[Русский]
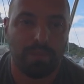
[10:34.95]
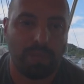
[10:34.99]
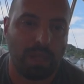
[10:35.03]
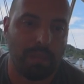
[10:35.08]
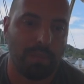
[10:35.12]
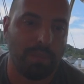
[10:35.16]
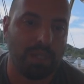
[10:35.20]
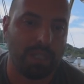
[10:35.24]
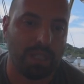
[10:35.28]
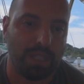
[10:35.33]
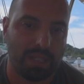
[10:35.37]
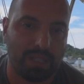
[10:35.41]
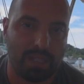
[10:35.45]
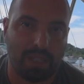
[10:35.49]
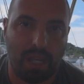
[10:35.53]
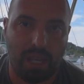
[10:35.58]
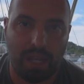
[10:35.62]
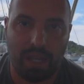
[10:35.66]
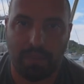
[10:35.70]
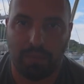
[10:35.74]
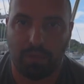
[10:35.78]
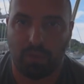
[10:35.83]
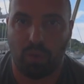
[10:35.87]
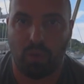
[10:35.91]
мы не
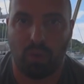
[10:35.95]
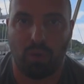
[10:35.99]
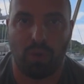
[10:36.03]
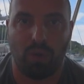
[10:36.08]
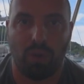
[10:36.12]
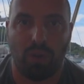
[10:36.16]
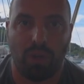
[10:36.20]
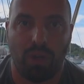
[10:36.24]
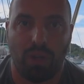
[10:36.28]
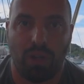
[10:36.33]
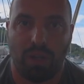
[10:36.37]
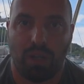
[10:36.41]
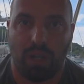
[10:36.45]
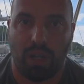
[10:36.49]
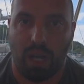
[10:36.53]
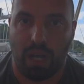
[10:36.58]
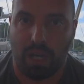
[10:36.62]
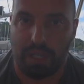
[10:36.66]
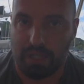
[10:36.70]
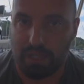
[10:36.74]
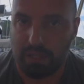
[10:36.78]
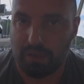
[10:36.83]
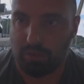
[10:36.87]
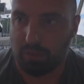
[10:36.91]
знаем, но
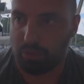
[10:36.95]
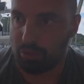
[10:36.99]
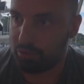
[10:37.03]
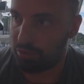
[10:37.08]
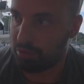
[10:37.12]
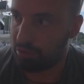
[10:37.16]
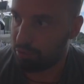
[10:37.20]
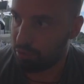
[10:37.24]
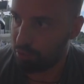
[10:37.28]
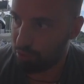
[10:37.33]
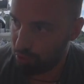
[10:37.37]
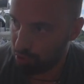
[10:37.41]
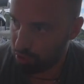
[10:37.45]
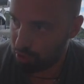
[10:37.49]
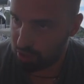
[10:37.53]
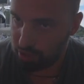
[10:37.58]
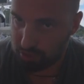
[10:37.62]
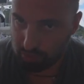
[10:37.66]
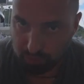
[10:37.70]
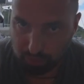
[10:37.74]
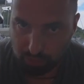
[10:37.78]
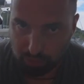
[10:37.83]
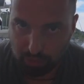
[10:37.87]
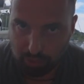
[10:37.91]
они вот
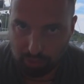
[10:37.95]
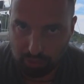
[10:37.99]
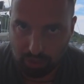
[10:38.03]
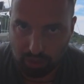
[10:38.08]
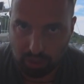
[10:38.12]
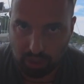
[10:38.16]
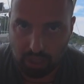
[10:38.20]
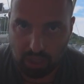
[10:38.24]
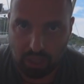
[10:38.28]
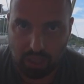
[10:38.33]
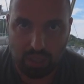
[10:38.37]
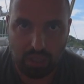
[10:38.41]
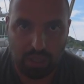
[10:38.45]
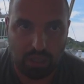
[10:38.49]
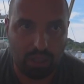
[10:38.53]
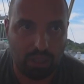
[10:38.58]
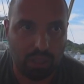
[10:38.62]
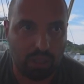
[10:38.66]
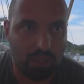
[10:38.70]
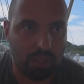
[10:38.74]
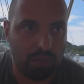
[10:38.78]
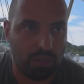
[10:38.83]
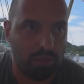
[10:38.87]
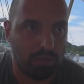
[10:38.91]
существуют,
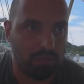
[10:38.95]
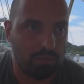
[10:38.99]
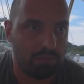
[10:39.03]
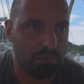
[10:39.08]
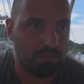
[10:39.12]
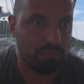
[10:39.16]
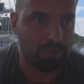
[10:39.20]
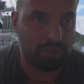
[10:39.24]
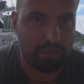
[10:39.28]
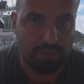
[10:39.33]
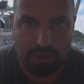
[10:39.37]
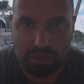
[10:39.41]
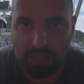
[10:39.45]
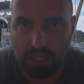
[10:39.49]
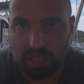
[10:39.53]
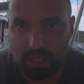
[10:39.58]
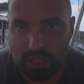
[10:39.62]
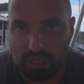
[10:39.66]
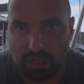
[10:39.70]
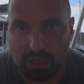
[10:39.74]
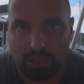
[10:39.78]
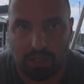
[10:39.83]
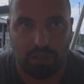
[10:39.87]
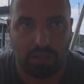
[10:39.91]
и в связи
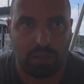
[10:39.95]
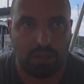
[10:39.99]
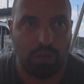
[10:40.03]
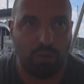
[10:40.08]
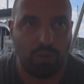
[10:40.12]
с